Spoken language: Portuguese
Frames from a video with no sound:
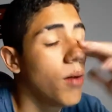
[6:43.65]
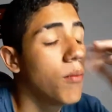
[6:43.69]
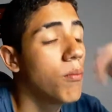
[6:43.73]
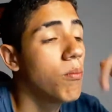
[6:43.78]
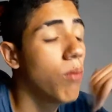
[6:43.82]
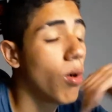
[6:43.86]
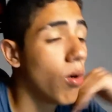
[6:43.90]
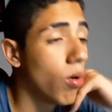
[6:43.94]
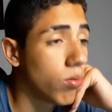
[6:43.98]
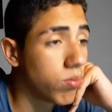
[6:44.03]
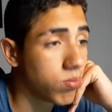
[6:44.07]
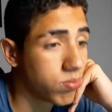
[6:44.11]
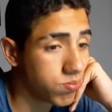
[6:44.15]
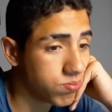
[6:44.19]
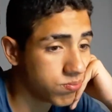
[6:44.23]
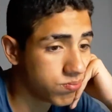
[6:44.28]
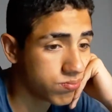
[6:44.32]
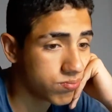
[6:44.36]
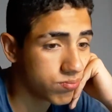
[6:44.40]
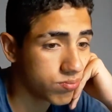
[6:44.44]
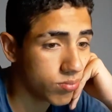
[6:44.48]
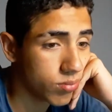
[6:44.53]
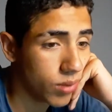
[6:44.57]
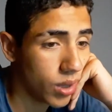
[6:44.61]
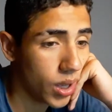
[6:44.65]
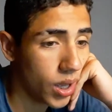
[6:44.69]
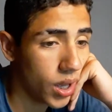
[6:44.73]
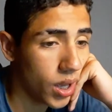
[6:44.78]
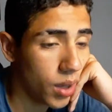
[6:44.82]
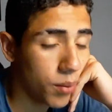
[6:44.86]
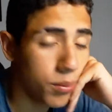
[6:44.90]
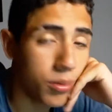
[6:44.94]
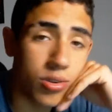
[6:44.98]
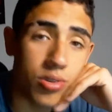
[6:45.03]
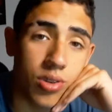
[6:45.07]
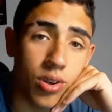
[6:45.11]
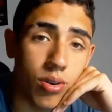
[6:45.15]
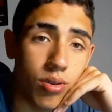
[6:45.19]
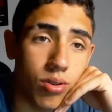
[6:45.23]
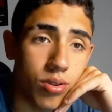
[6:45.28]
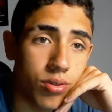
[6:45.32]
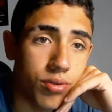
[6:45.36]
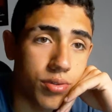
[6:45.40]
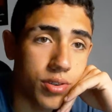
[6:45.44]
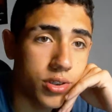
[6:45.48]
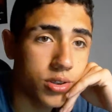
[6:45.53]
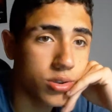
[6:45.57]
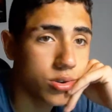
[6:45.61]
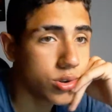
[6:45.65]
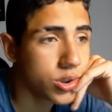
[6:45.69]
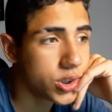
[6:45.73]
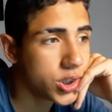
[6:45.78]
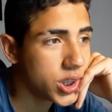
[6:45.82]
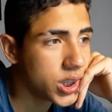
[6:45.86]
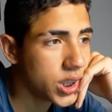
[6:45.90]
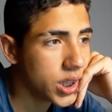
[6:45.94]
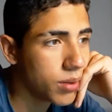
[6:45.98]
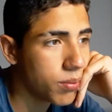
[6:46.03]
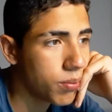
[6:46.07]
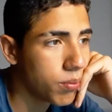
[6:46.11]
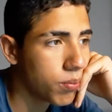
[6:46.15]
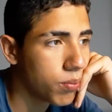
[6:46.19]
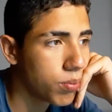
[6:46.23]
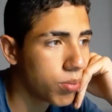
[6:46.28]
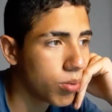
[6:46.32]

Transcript: Bom, é meu segundo vídeo do dia